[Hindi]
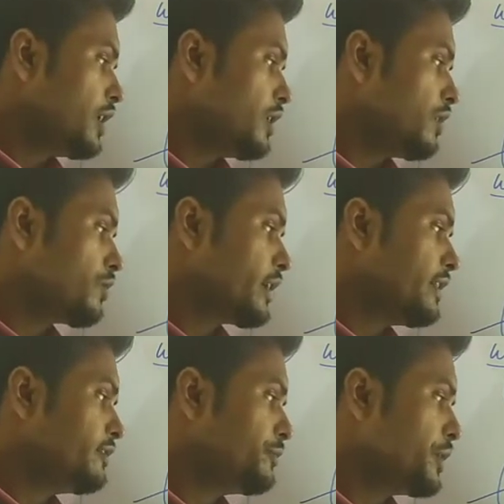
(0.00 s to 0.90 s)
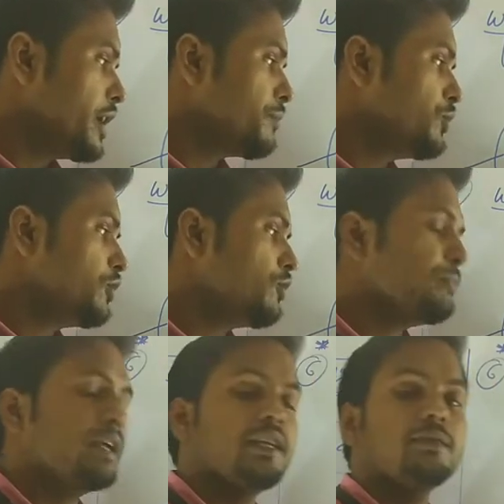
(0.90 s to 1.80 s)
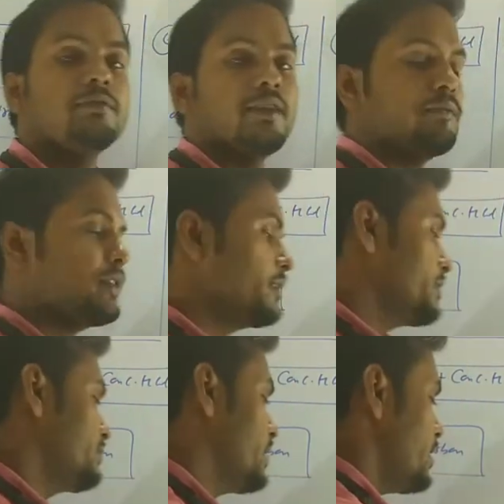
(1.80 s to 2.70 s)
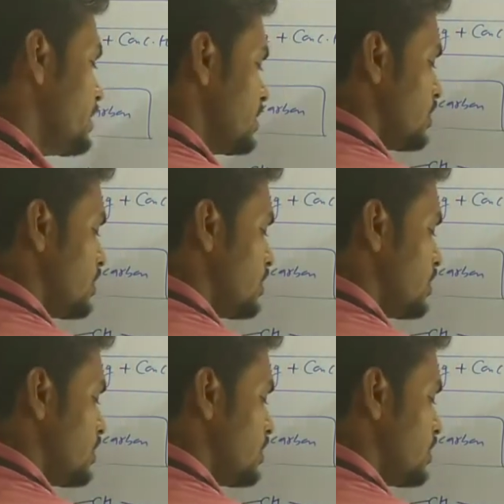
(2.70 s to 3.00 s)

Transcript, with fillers: का और कैल्शियम कार्बोनेट और बेरियम सल्फेट दिख जाए